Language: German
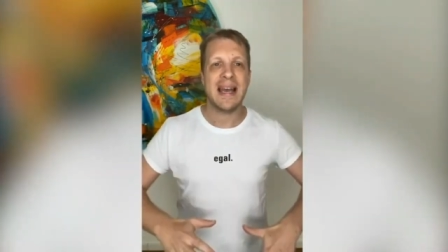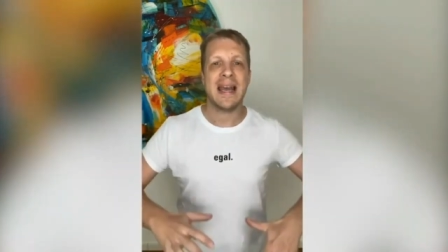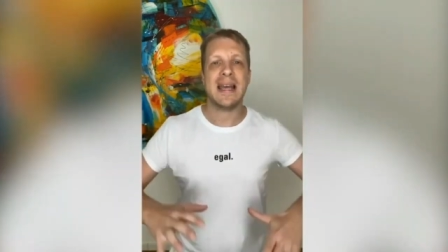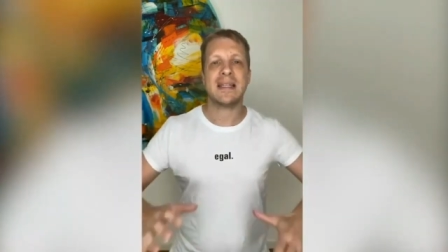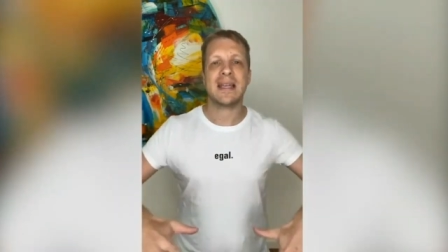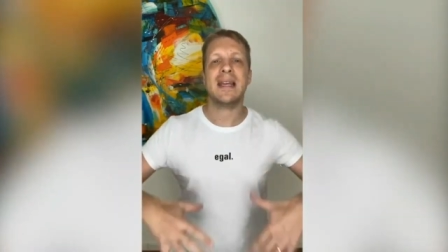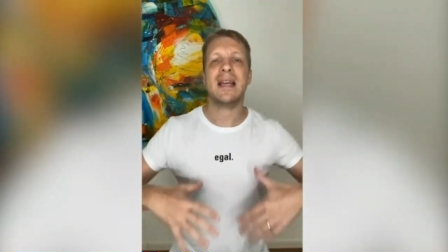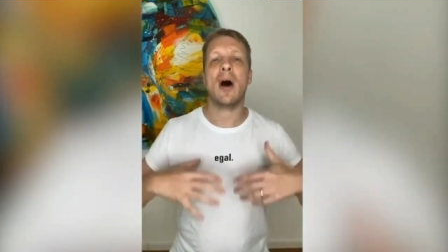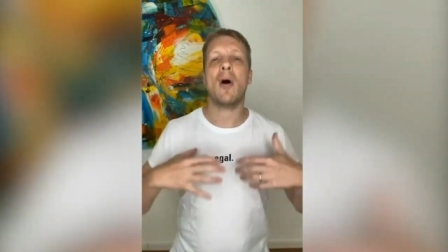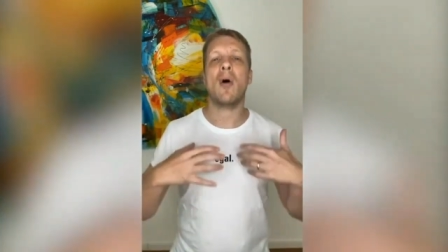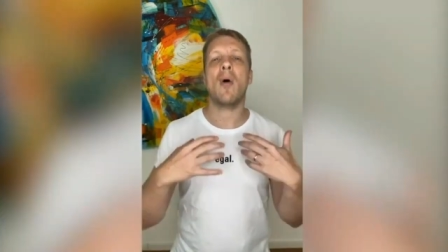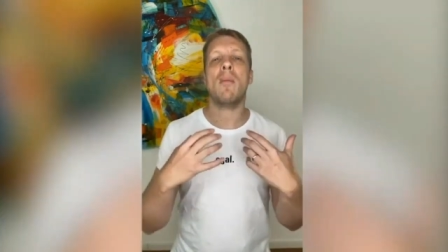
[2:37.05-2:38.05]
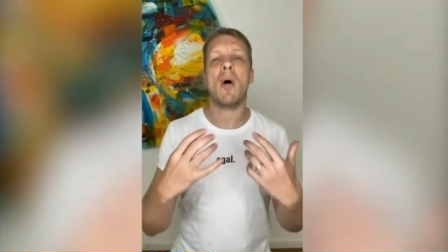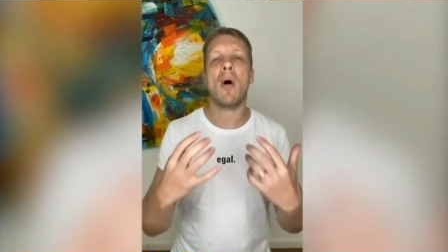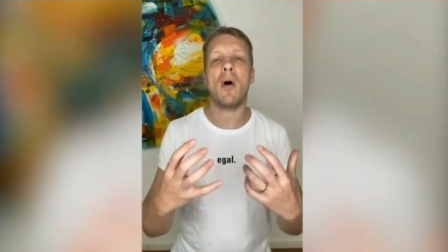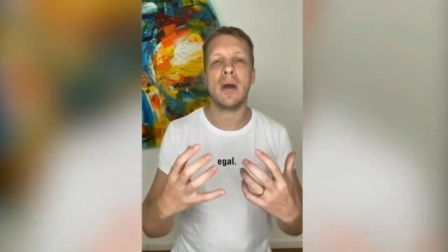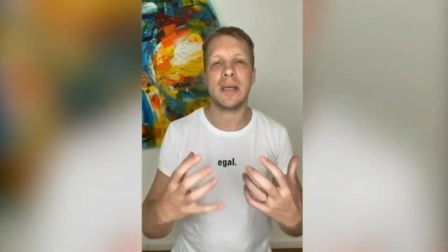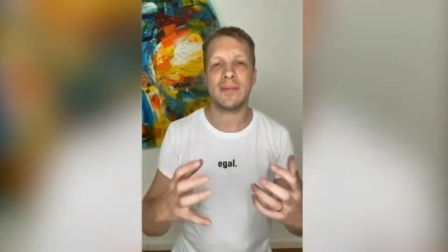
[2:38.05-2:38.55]
Es geht auch um
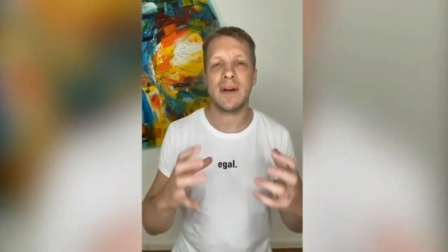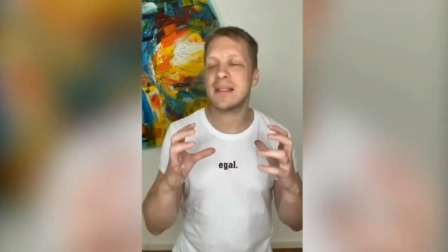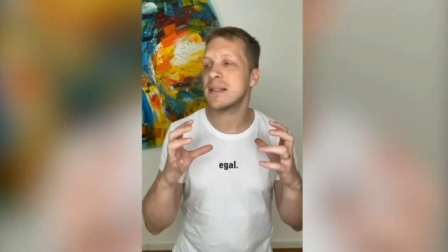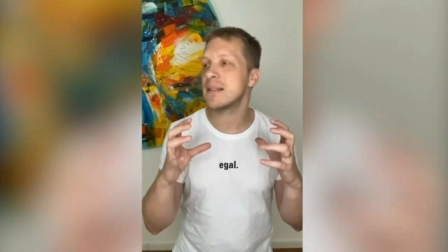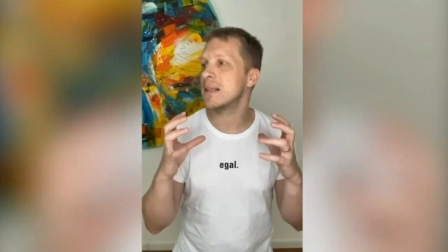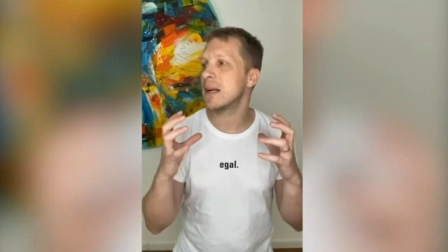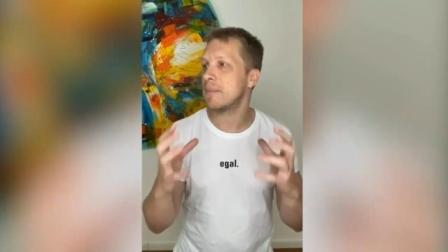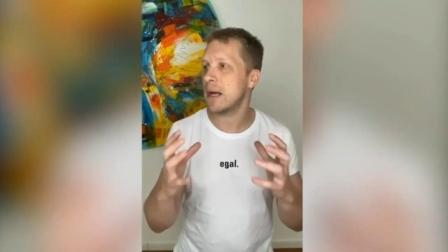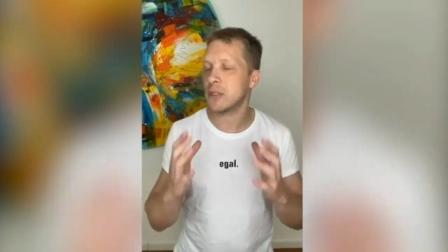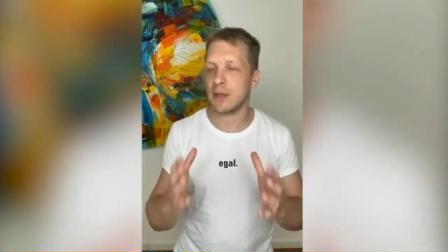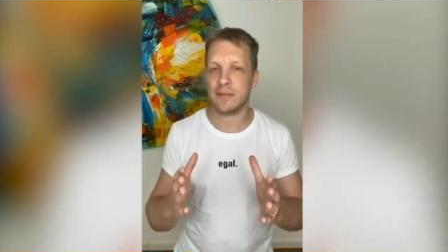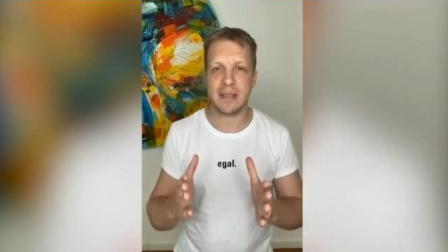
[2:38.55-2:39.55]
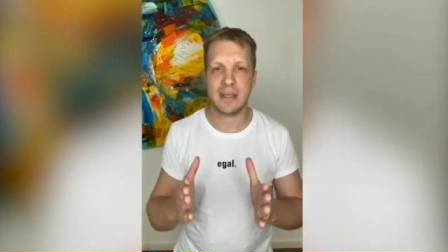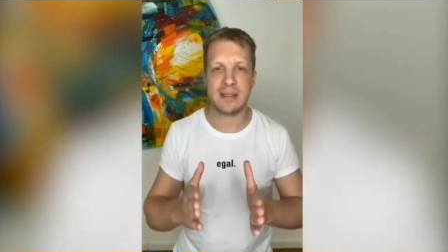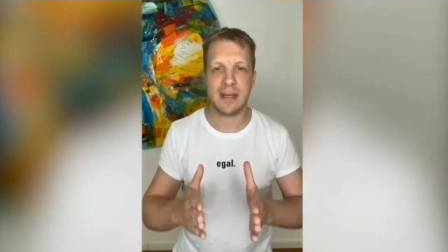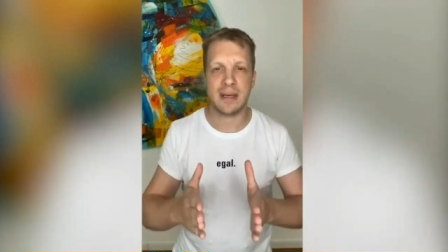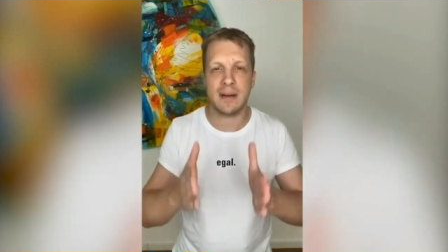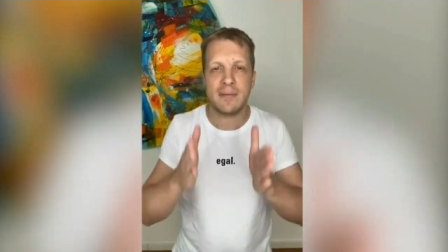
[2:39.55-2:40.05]
euch, weil es ist eine gemeinschaftliche
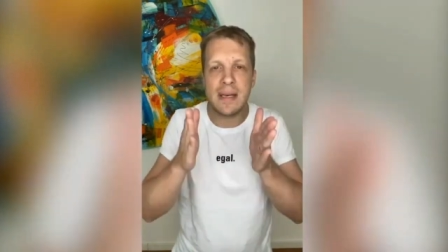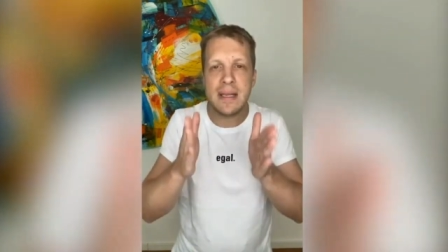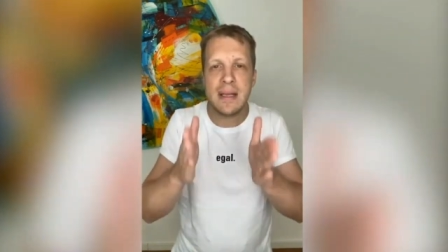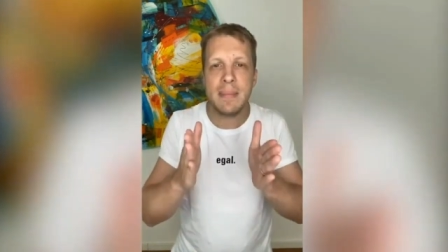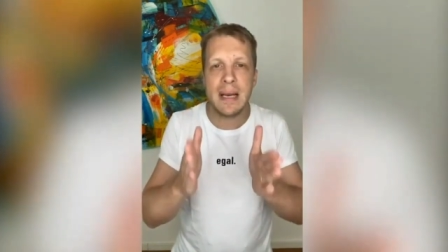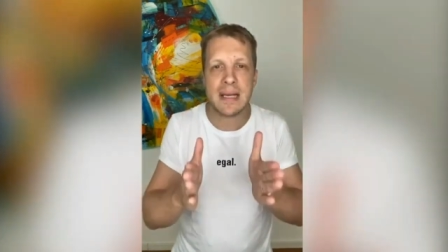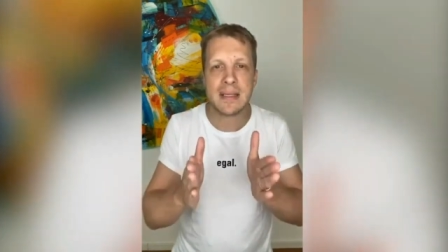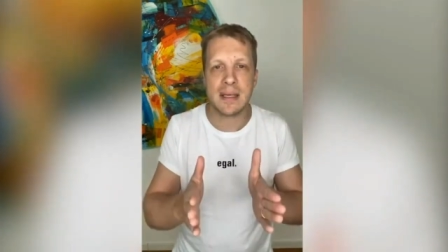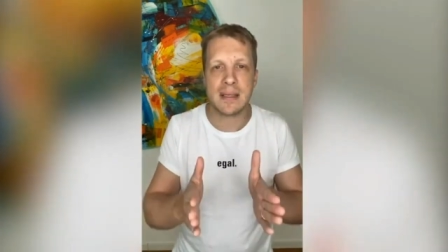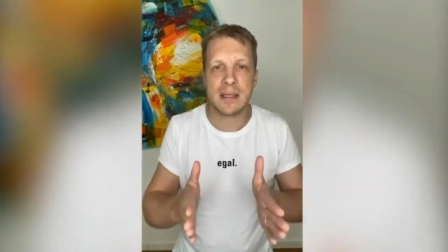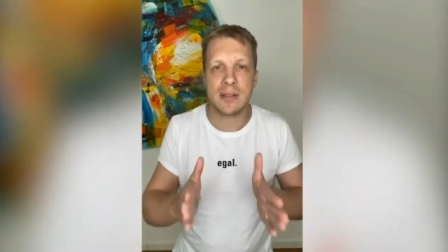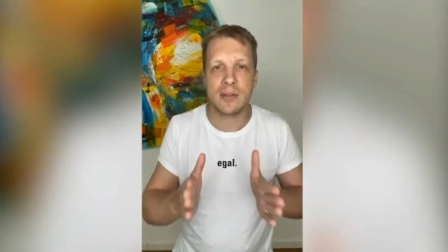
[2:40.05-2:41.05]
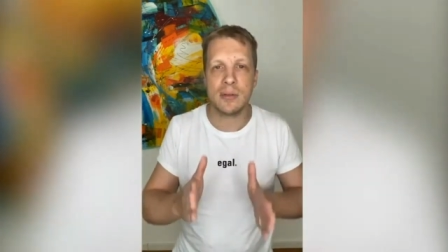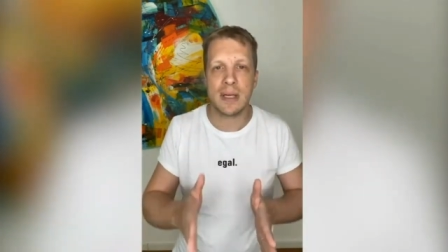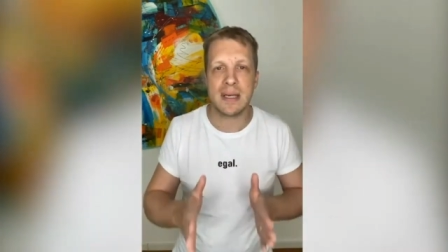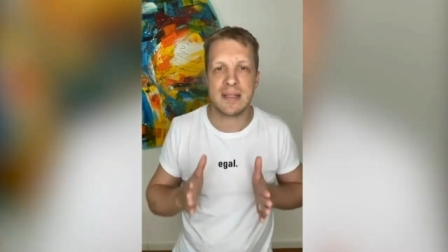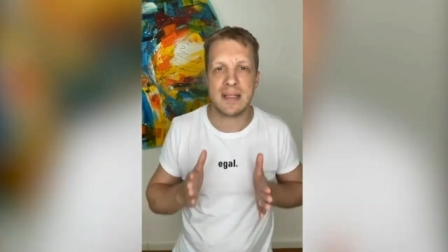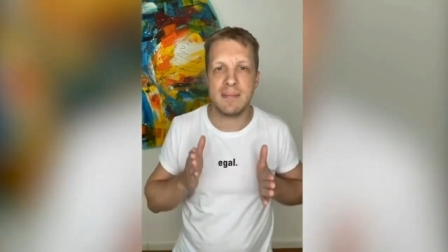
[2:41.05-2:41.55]
Sache, weil ihr belastet das
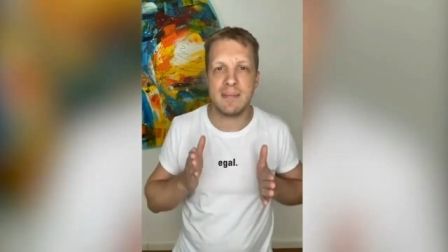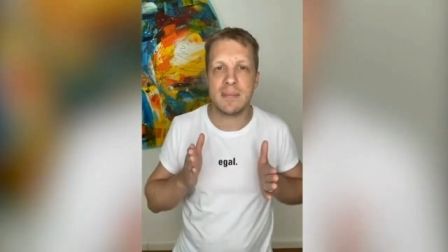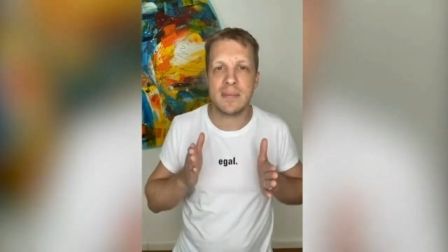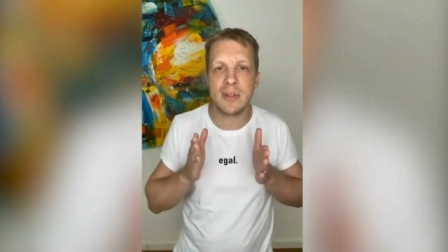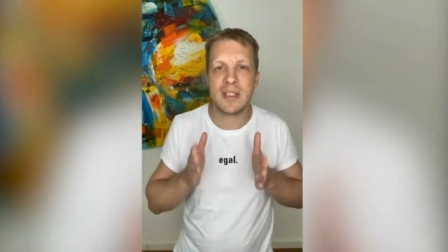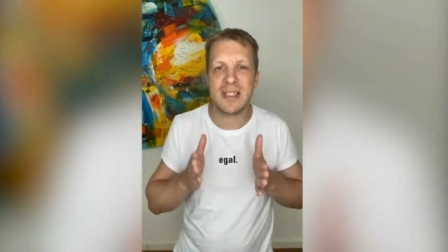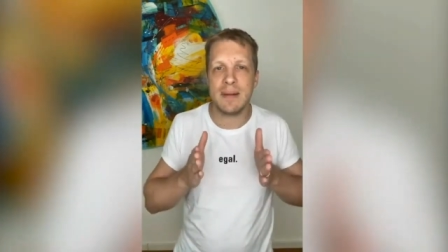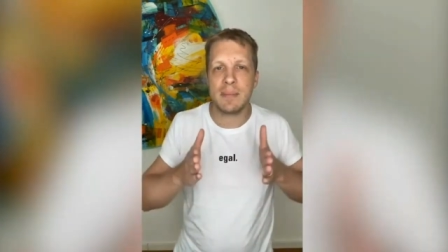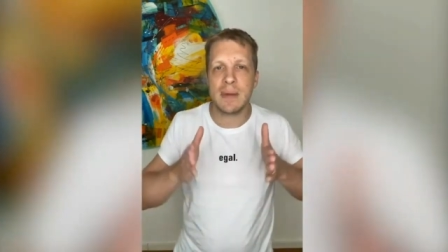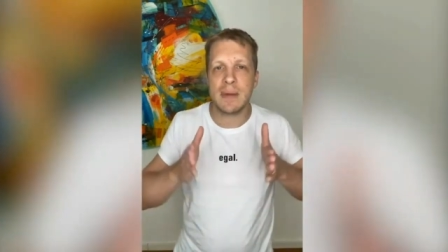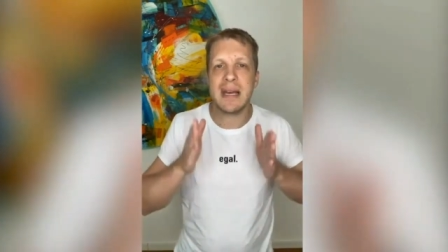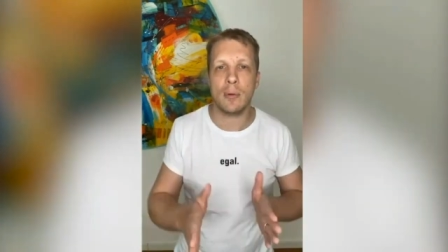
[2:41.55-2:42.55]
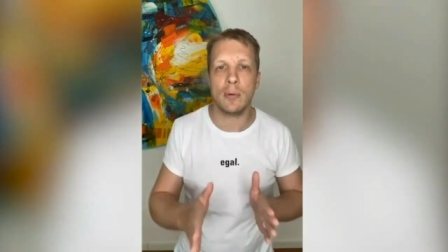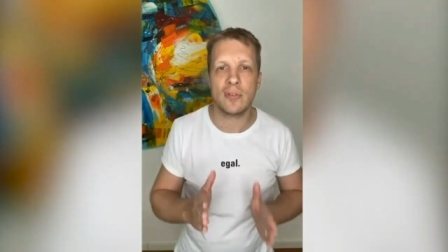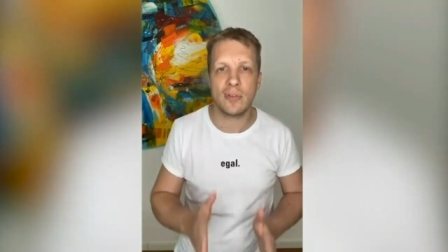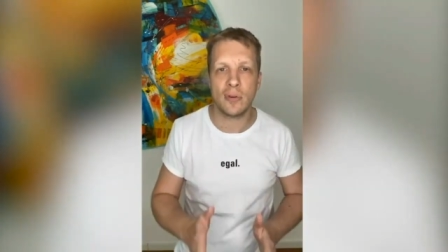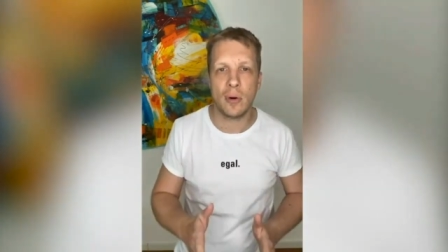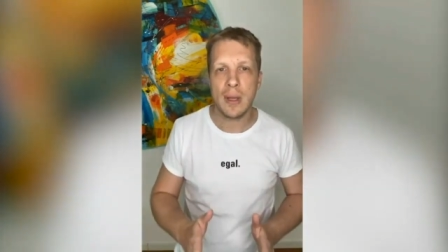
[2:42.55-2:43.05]
Gesundheitssystem System genau
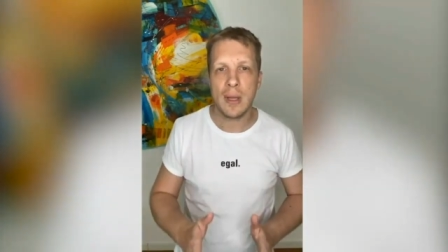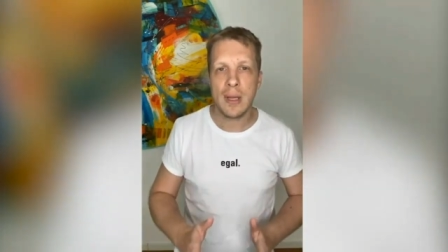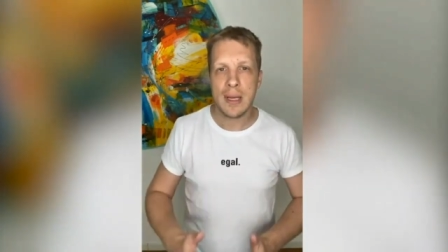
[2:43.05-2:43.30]
so.